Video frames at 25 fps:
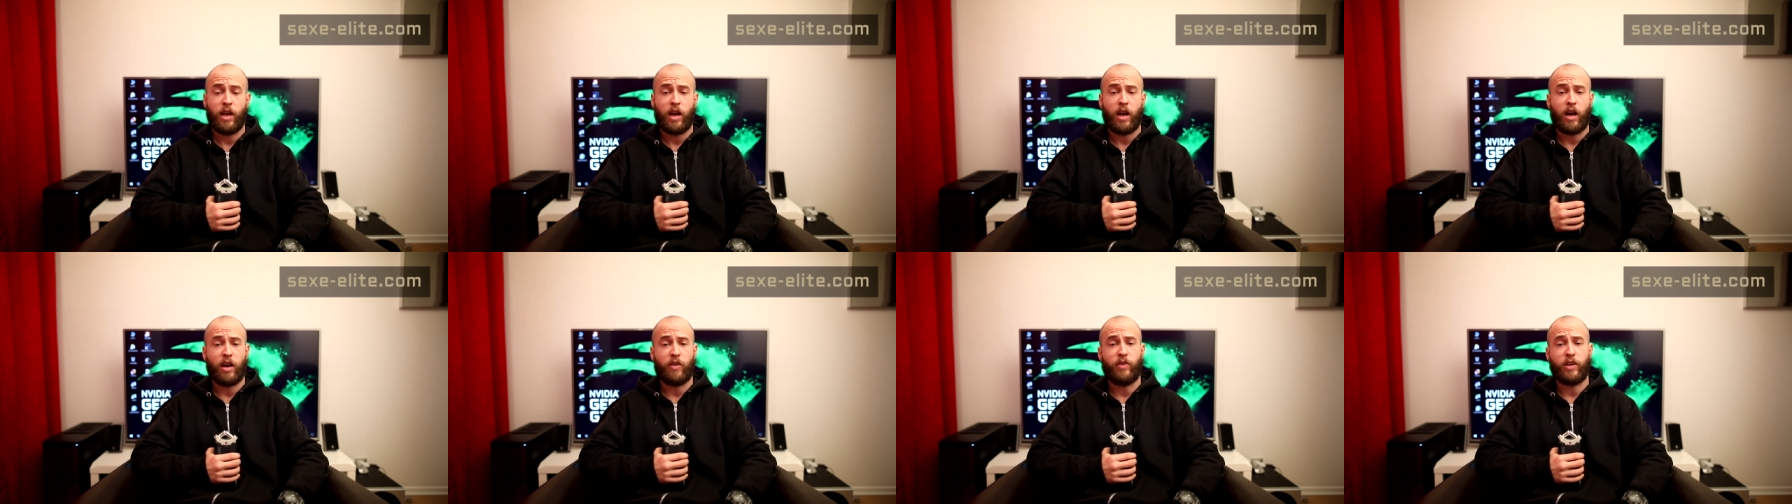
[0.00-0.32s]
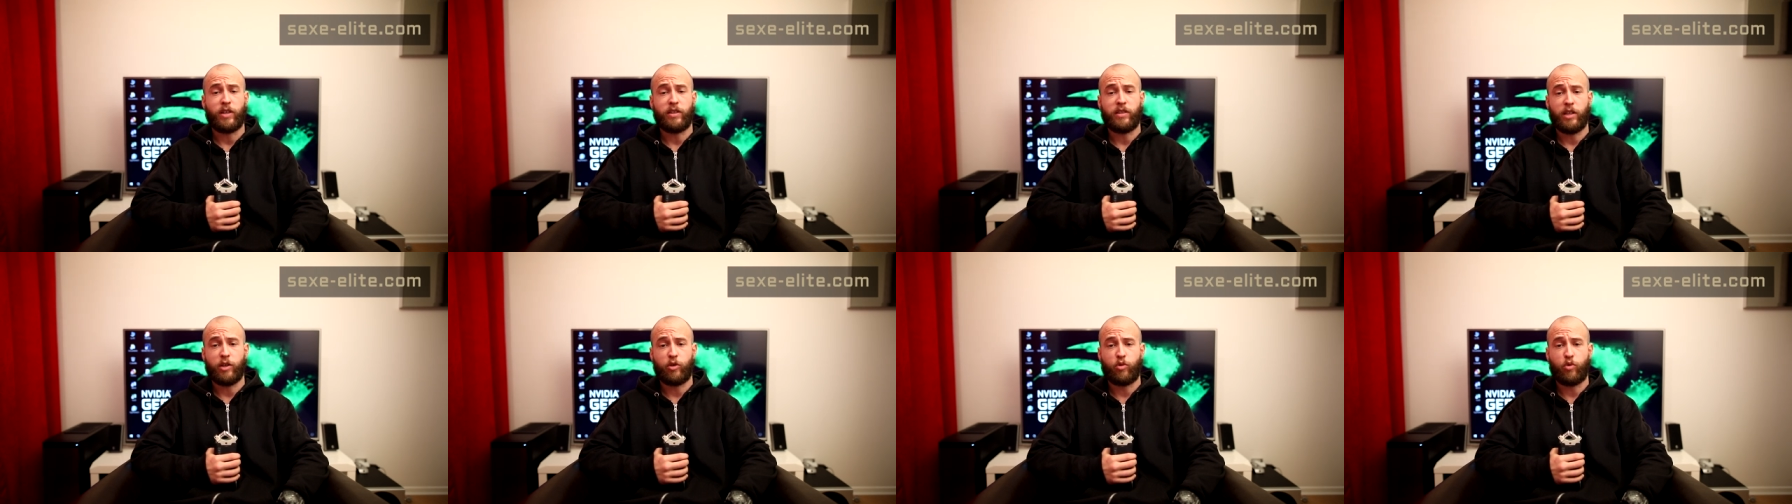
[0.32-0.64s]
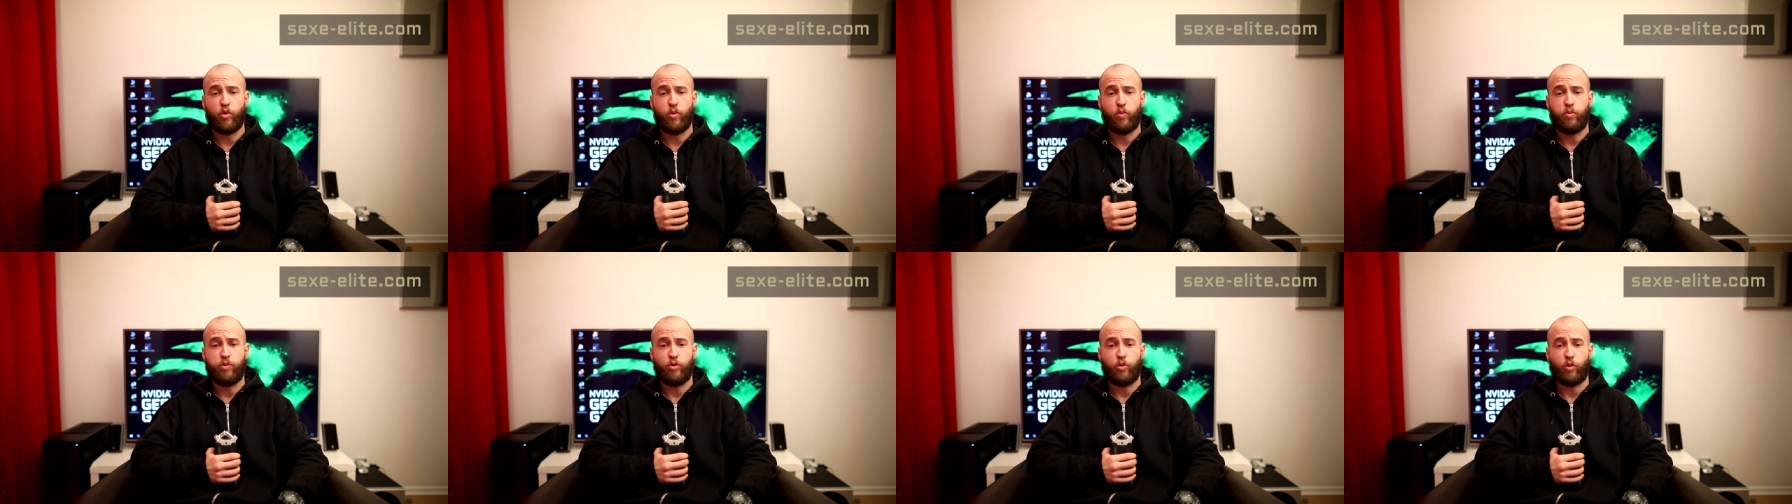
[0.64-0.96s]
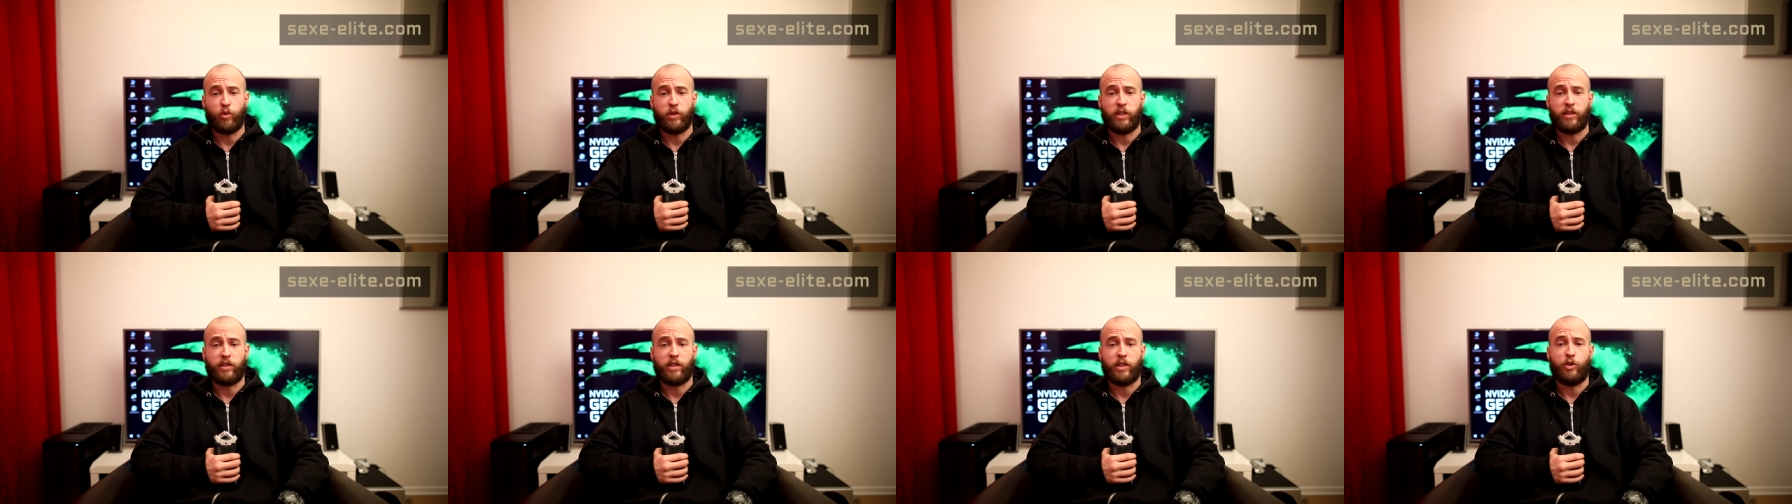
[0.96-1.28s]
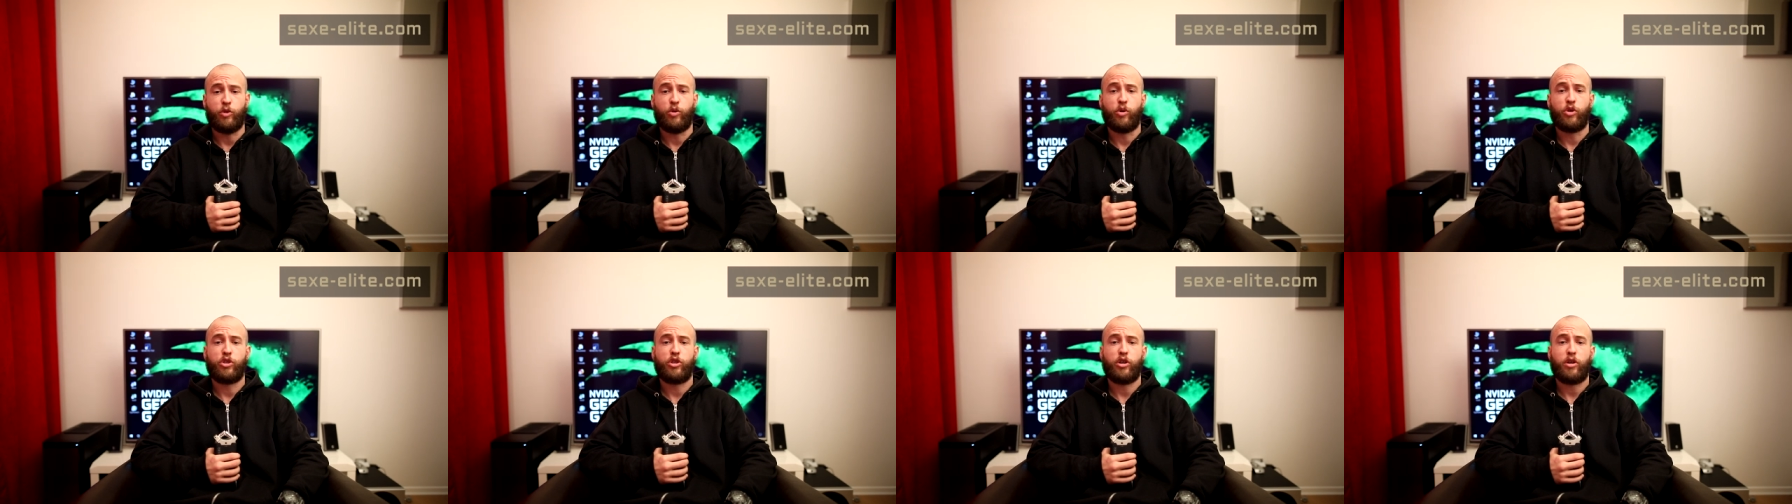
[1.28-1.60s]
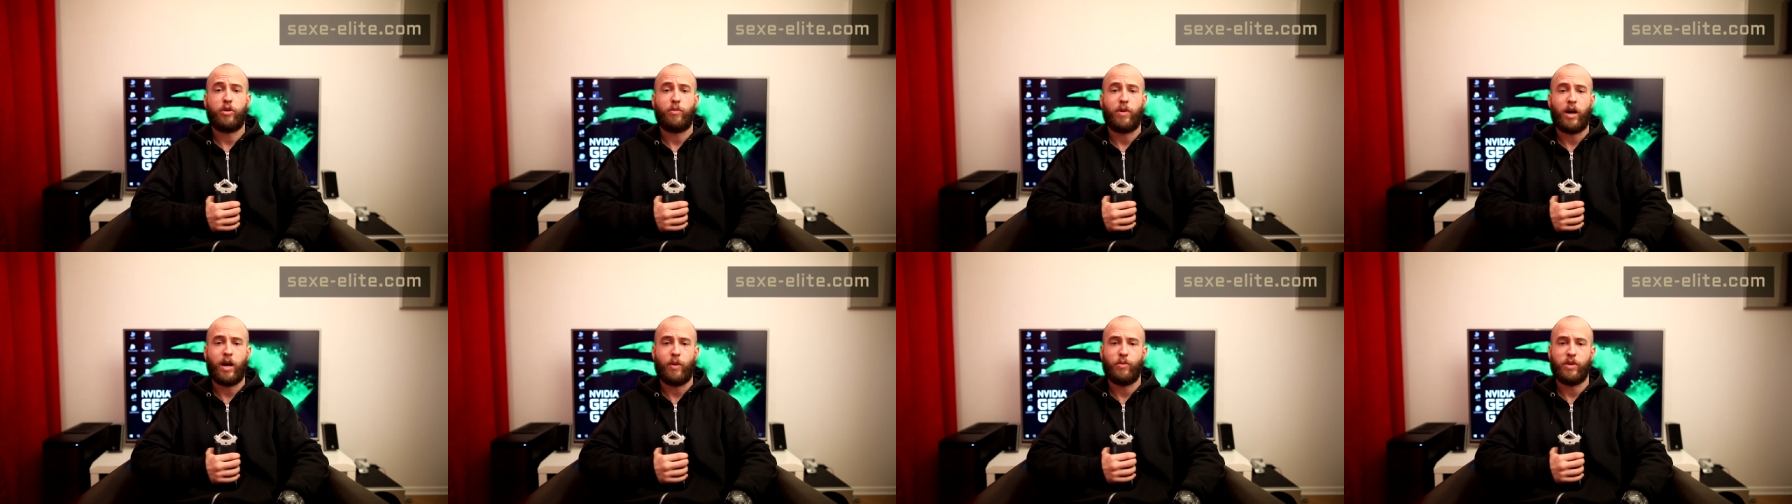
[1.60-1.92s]
avec des couples où on était deux
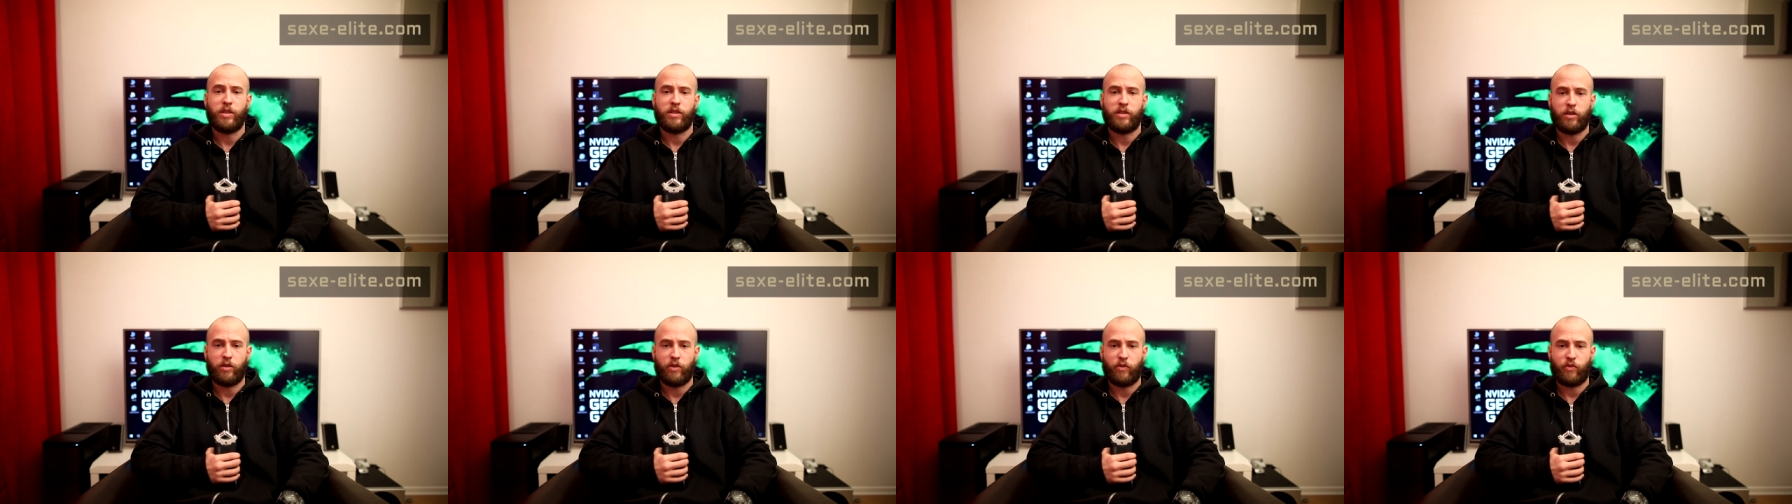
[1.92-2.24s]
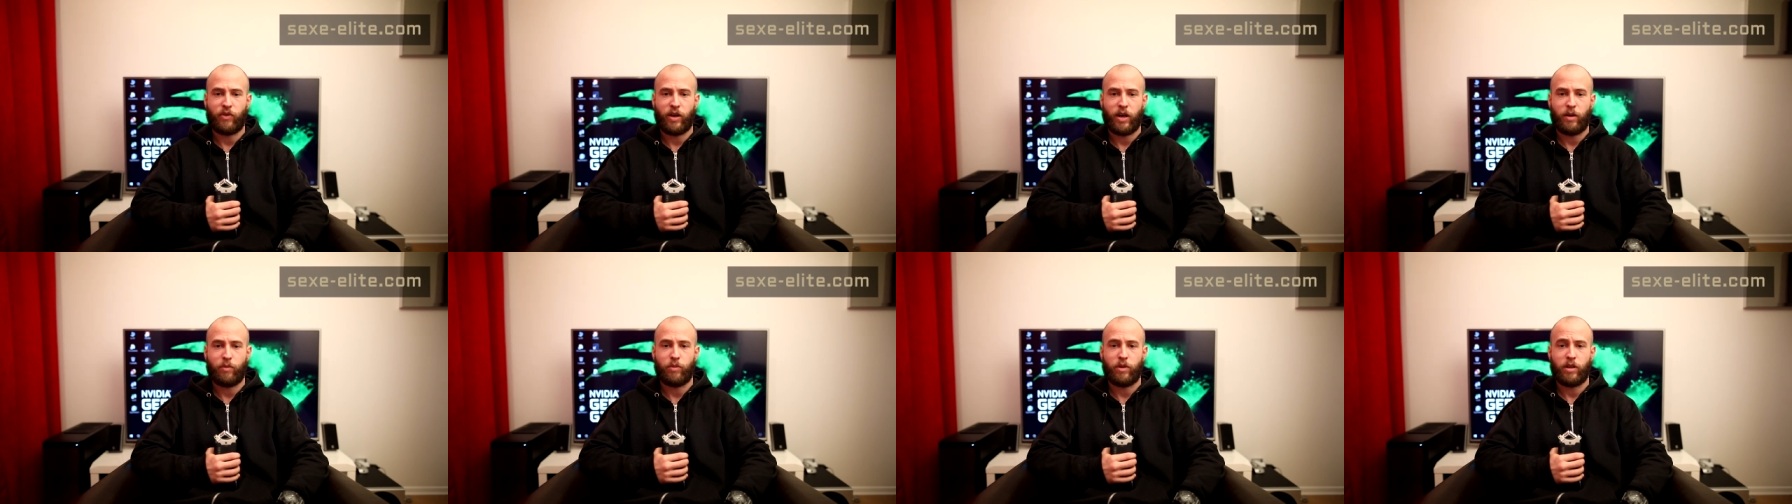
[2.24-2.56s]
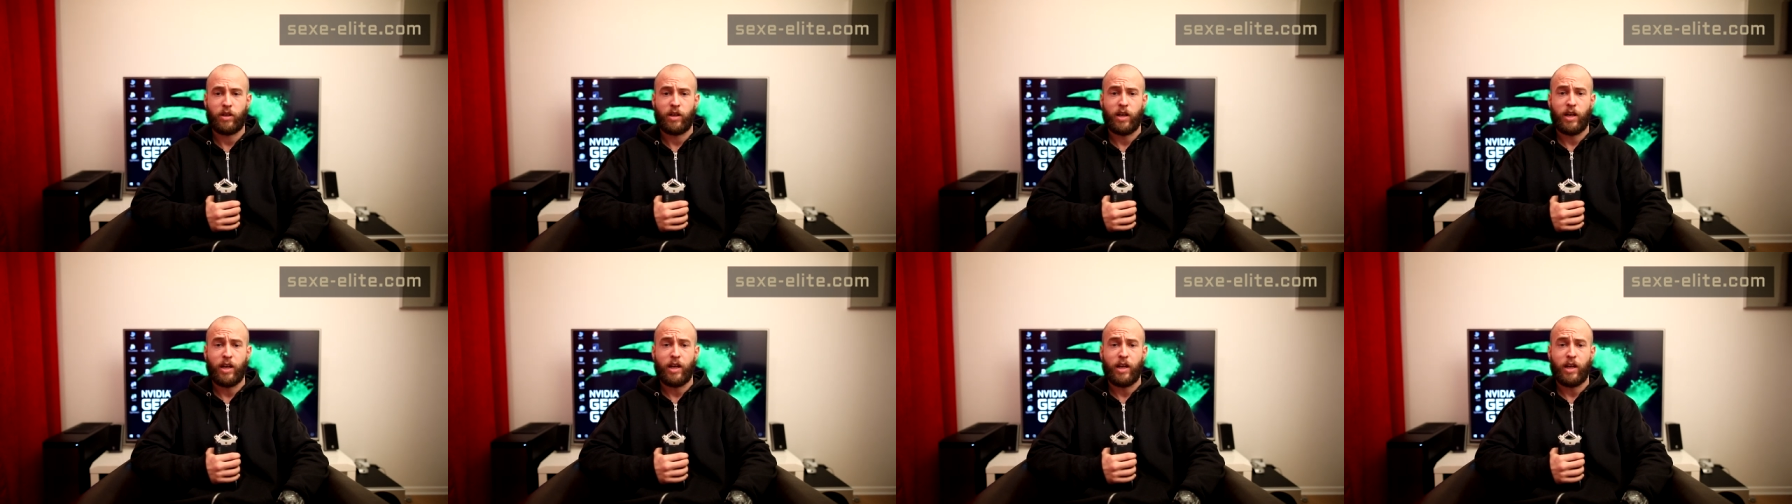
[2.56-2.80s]
hommes à baiser une femme,